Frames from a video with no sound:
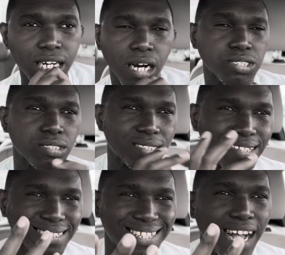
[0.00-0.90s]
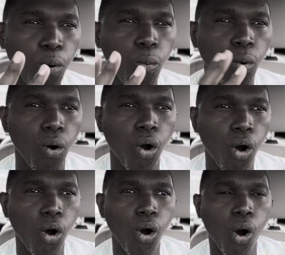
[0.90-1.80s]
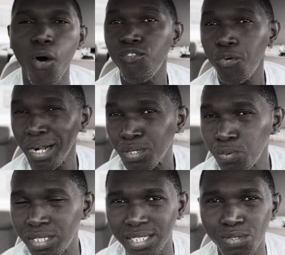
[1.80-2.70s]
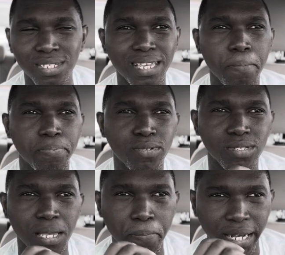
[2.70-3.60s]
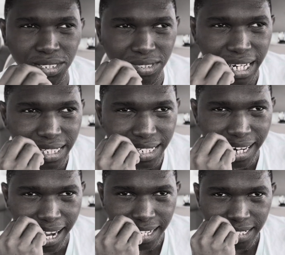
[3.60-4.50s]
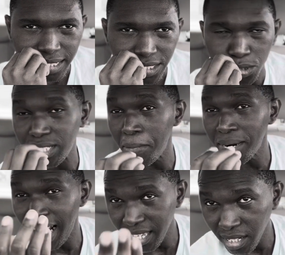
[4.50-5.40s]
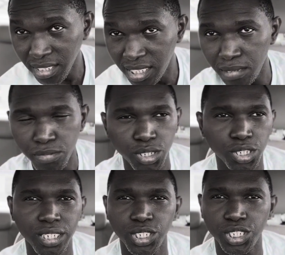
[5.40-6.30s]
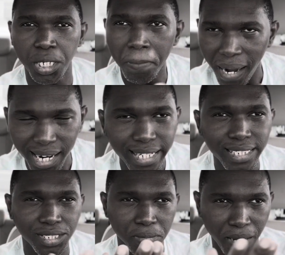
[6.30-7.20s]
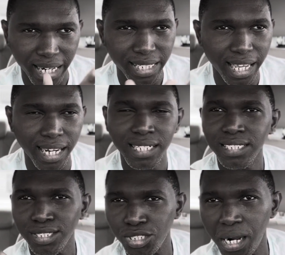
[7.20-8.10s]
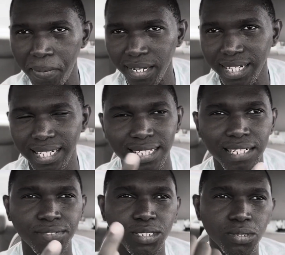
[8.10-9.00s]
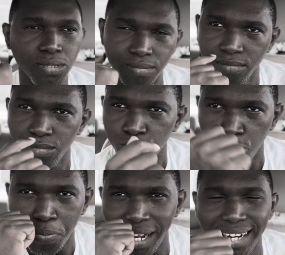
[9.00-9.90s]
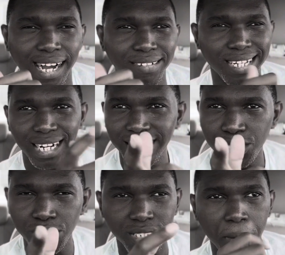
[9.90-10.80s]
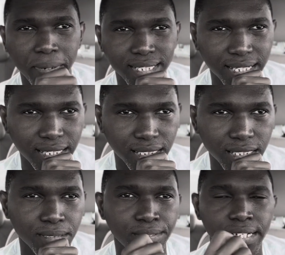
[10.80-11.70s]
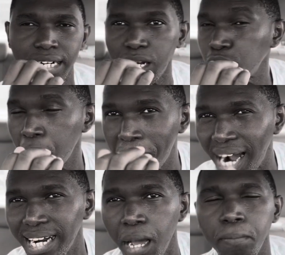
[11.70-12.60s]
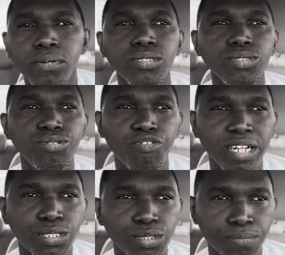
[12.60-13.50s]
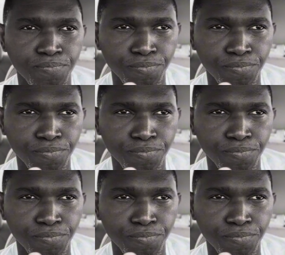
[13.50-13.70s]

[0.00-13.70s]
En ce sens-là où on voit toutes, toutes ces, toutes ces personnalités-là, notamment la Young Team que j'ai parlé, parlé hier. Si tu n'as pas regardé la vidéo, tu peux aller la regarder juste après celle-ci. Là où je parlais un peu du fait que